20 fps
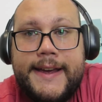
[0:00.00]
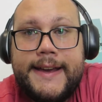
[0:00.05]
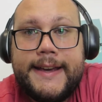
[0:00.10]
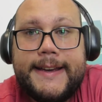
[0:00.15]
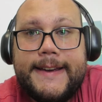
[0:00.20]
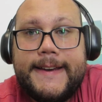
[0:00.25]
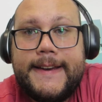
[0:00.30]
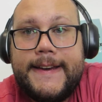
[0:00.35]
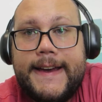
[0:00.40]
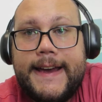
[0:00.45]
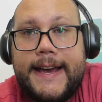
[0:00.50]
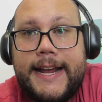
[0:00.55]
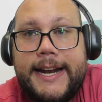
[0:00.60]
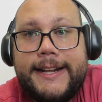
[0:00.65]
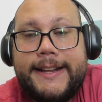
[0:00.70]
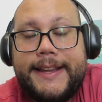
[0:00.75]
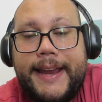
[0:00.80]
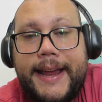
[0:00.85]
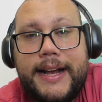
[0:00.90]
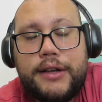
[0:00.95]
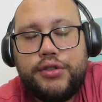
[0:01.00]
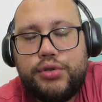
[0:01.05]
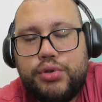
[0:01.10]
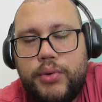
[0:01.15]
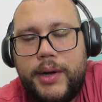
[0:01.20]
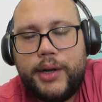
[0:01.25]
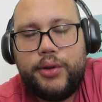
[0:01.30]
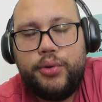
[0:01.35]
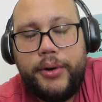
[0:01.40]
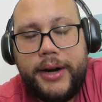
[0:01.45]
que ele tem a
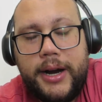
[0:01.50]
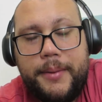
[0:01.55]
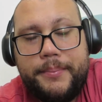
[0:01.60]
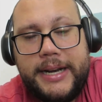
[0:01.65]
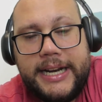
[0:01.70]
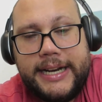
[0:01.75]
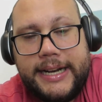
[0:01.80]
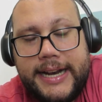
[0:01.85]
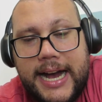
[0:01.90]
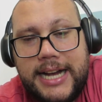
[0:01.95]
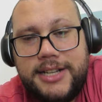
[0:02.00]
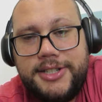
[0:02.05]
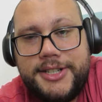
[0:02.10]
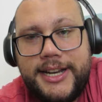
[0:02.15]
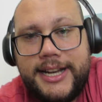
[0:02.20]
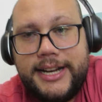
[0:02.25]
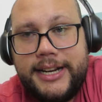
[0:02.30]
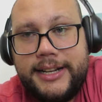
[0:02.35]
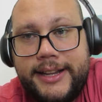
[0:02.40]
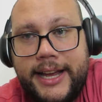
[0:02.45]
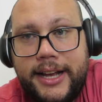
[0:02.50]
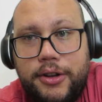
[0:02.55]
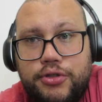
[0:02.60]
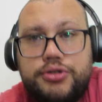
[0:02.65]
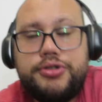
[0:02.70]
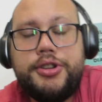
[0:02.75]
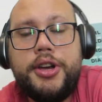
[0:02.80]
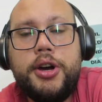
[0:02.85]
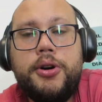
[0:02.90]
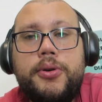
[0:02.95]
sua durabilidade, ele tem o
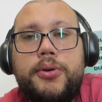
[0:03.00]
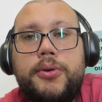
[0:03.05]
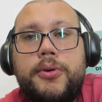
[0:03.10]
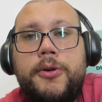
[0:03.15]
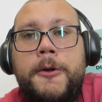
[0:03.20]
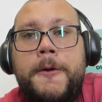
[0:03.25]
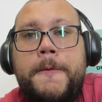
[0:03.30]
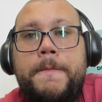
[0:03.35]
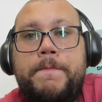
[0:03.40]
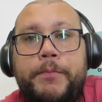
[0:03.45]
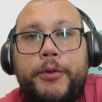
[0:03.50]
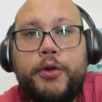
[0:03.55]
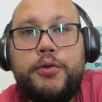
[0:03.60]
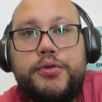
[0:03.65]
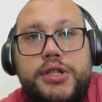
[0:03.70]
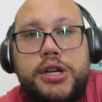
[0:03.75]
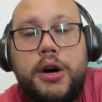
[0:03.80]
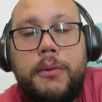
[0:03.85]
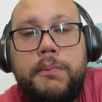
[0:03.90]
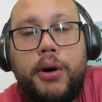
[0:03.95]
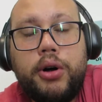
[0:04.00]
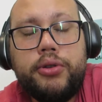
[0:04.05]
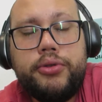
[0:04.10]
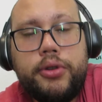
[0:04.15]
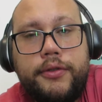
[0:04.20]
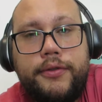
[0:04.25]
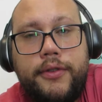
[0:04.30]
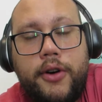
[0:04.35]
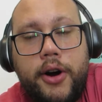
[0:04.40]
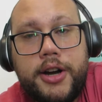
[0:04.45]
seu o seu
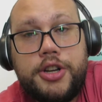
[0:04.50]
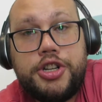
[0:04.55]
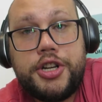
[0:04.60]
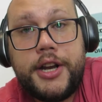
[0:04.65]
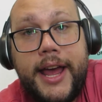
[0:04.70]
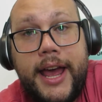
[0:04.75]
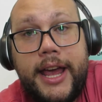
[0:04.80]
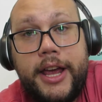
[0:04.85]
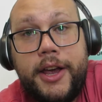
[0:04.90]
ponto forte, né?